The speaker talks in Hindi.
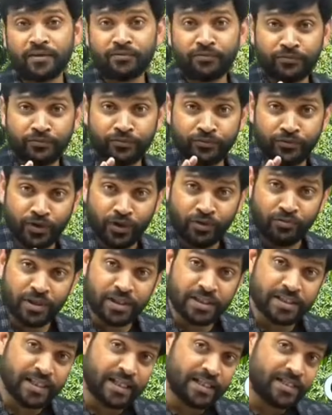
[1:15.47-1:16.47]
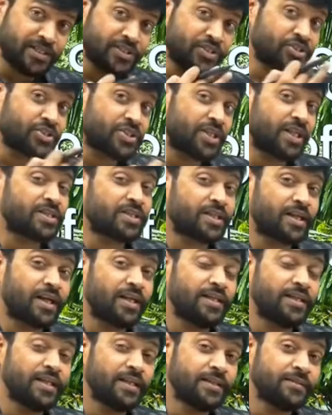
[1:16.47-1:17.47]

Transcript: फ्लावर जैसी स्ट्रक्चर आई है